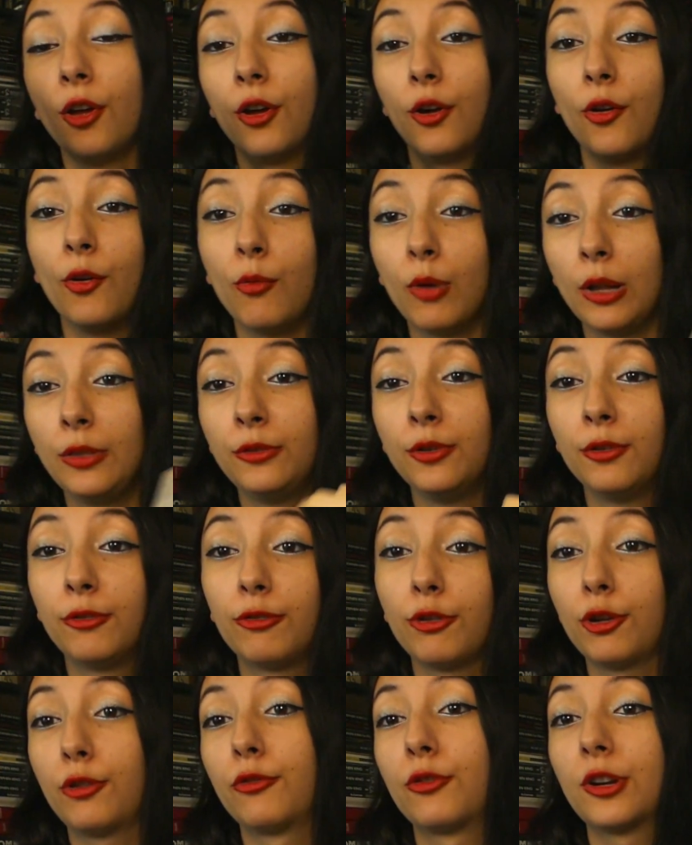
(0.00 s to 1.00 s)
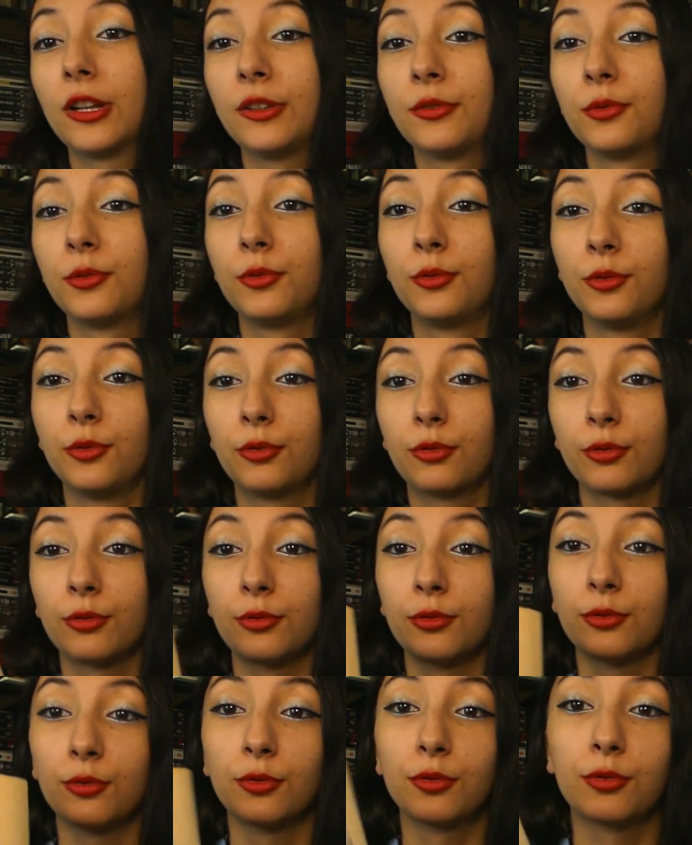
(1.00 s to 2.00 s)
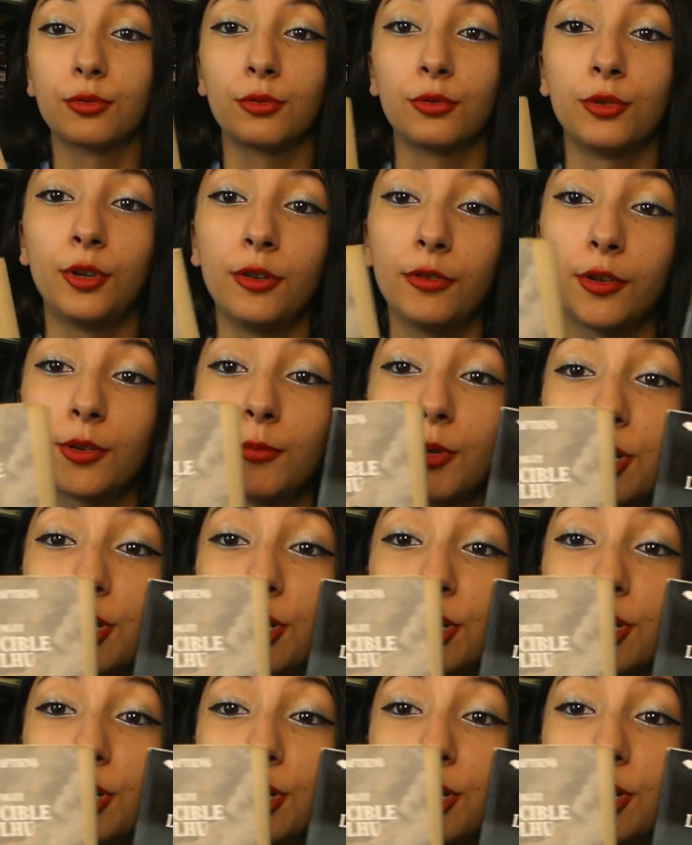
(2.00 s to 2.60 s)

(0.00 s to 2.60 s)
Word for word: euh, what the fuck voilà de, de, son de son œuvre.